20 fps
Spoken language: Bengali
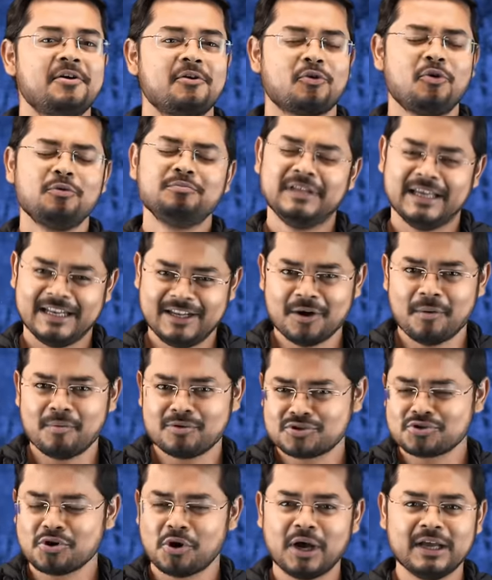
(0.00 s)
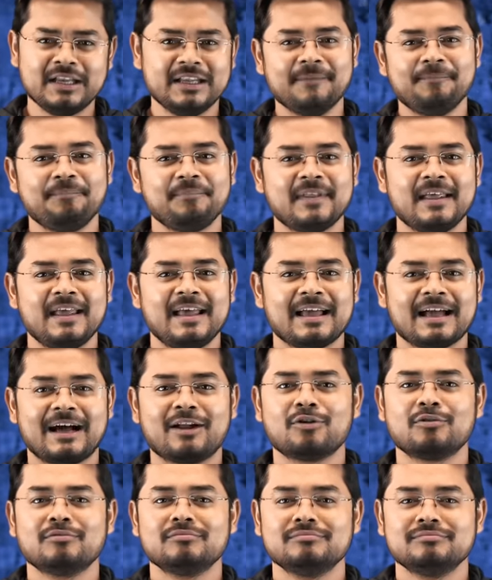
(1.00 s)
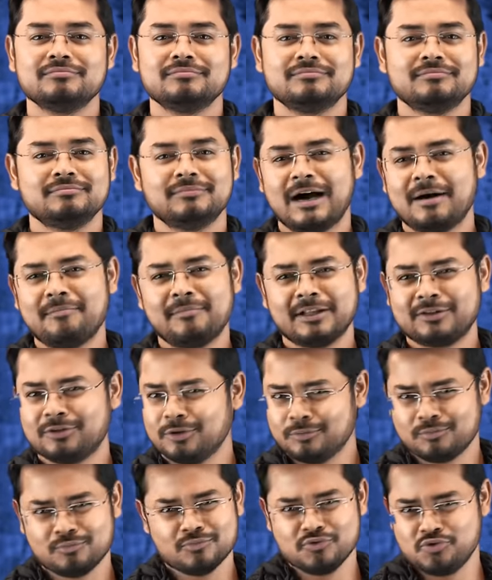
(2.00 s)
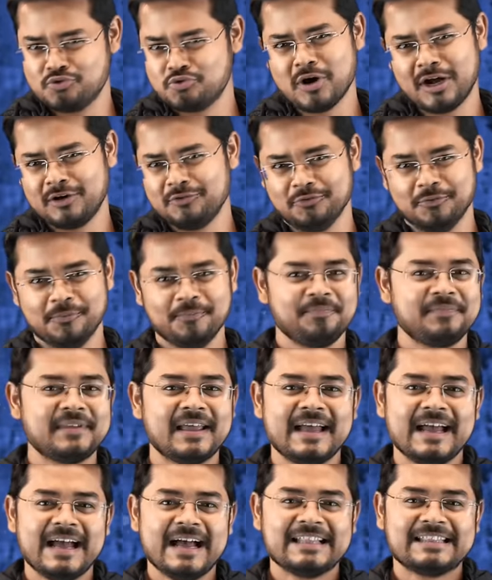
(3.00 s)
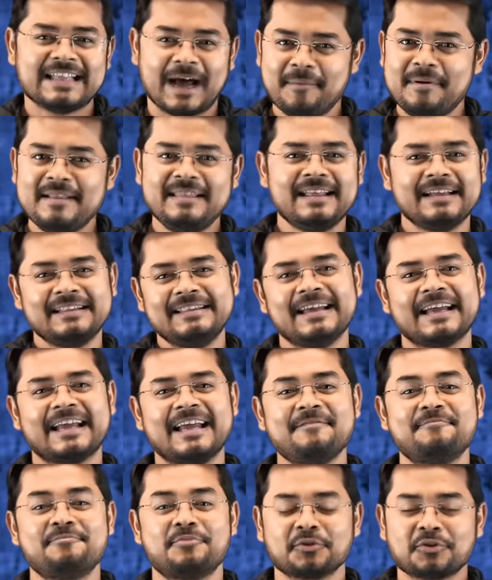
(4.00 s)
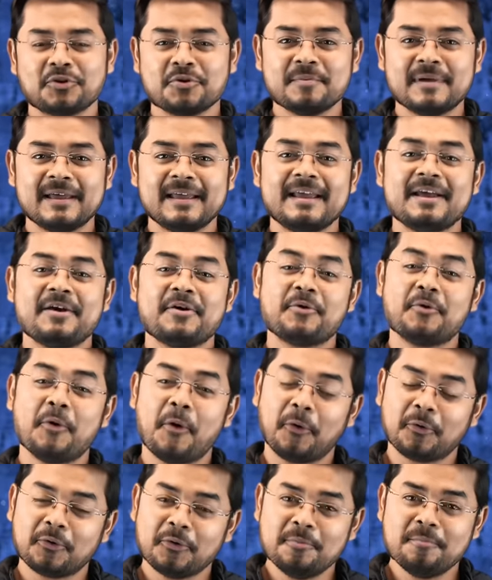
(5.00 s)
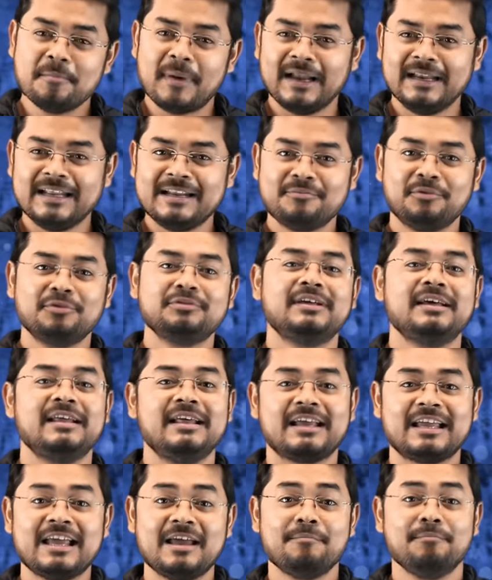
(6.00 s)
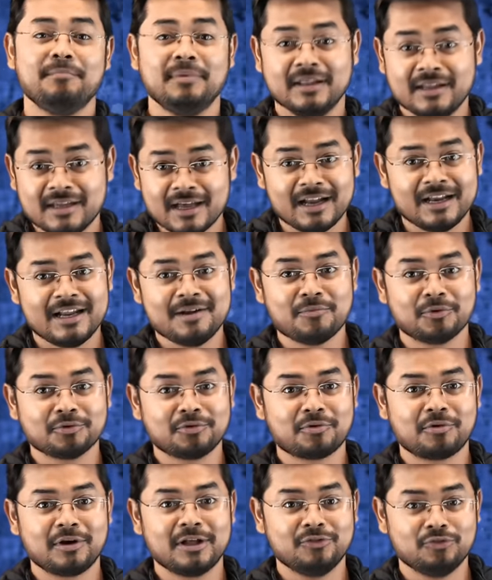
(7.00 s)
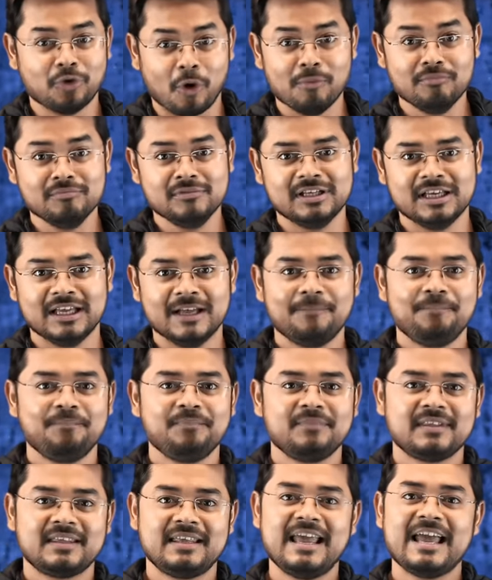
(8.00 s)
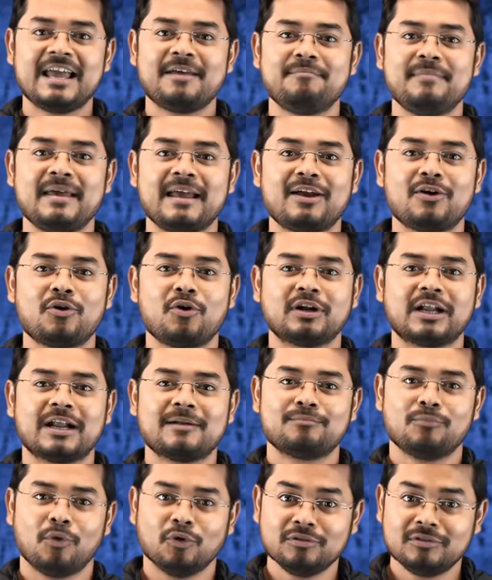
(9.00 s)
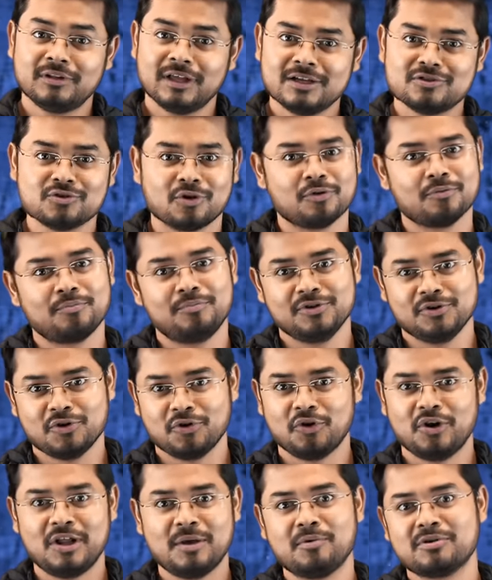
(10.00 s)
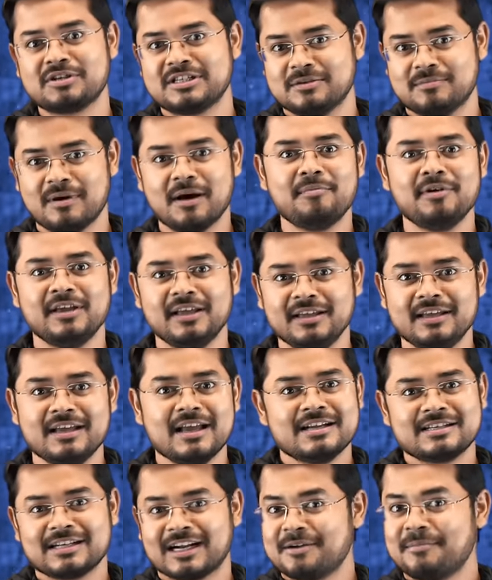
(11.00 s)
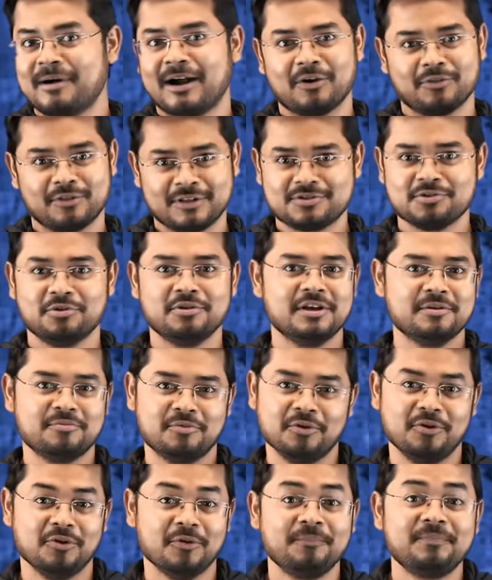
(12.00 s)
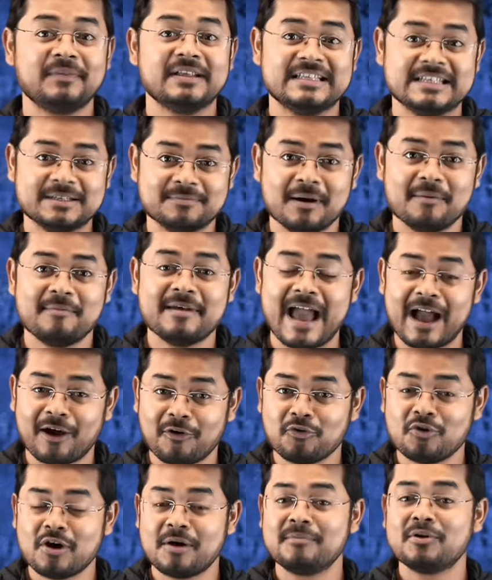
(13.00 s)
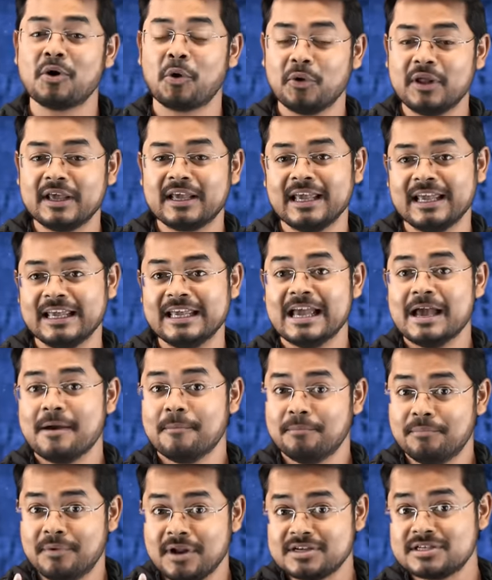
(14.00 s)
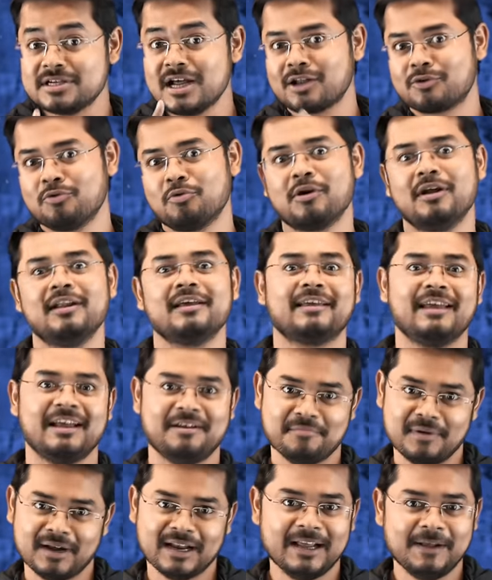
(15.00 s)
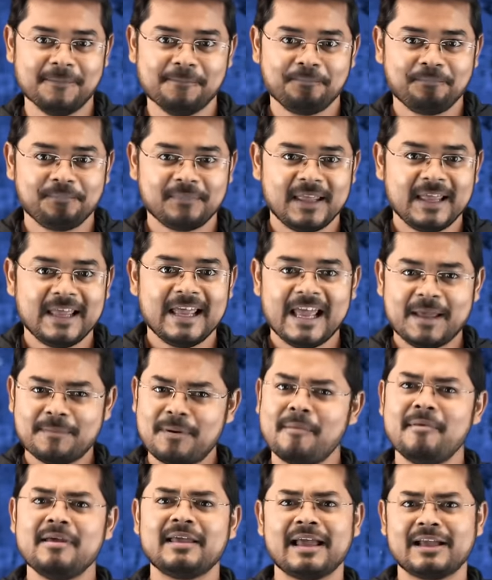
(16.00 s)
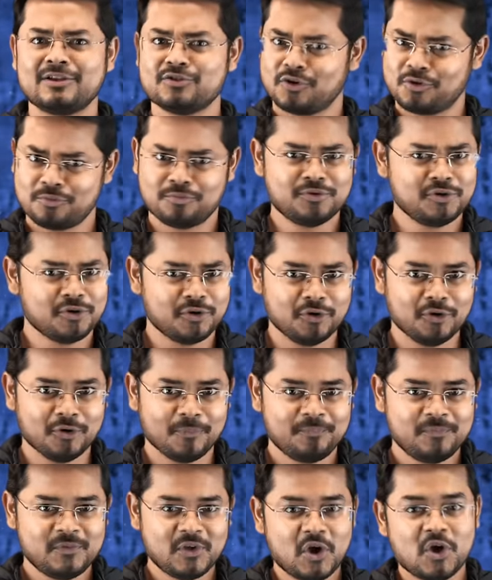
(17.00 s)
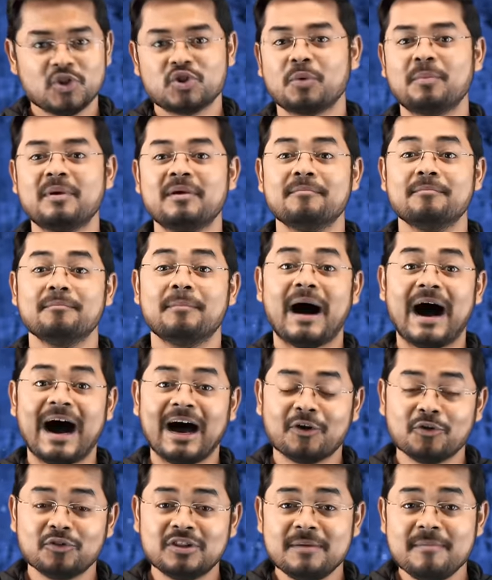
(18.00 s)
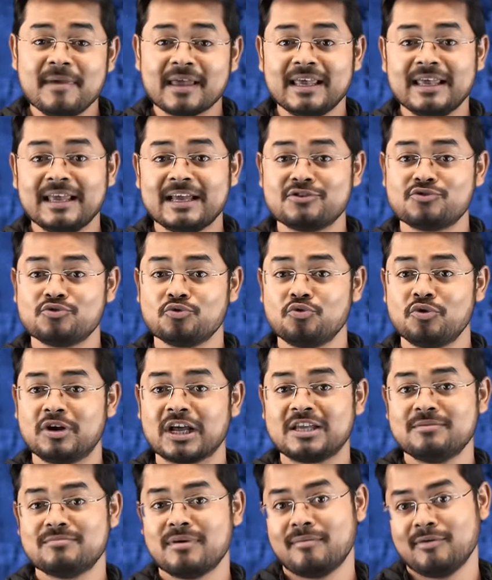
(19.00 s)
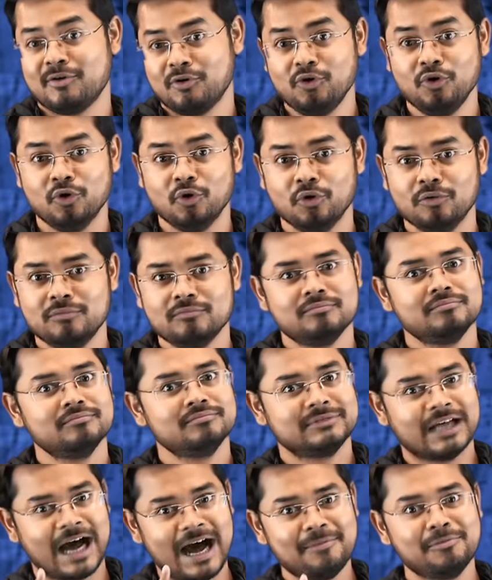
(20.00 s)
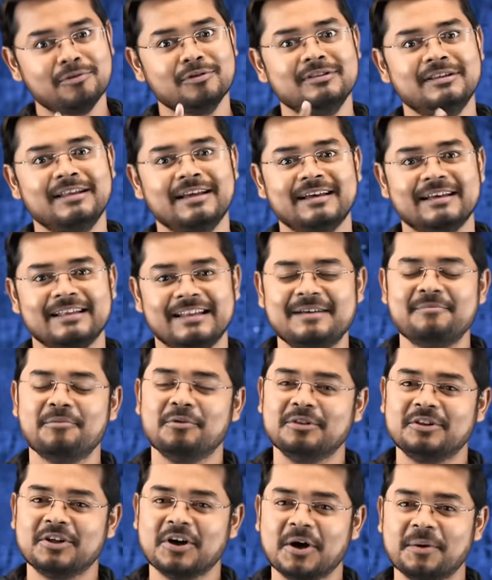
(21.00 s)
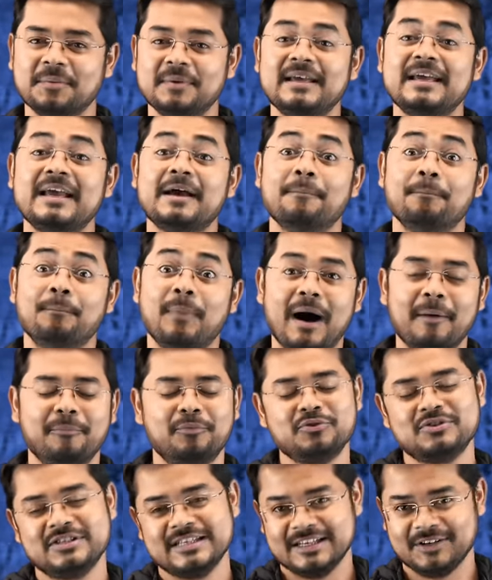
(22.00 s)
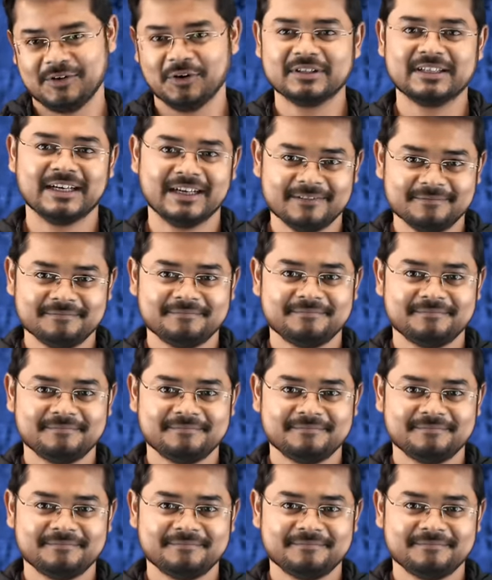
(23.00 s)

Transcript: খুব দেরি অবশ্য হয়নি কারণ আমরা তো জুগারু তামিলদের থেকেই প্রথমে গরম বালির মধ্যে রেখে বিরিয়ানির মতো করে দম দিয়ে কেক পেক করার পন্থা জনপ্রিয় হলো এবং সেভাবেই সারা ভারতে ছড়িয়ে পড়লো যেভাবে এখনও আমরা অনেকেই প্রেশার কুকারে কেক বানাই এভাবেই কেক জনপ্রিয় হলো তবে ভারতে বেকিংয়ের শুরুটা কিভাবে হলো তা বলতে গেলে বলতে হবে বাপুজির কথা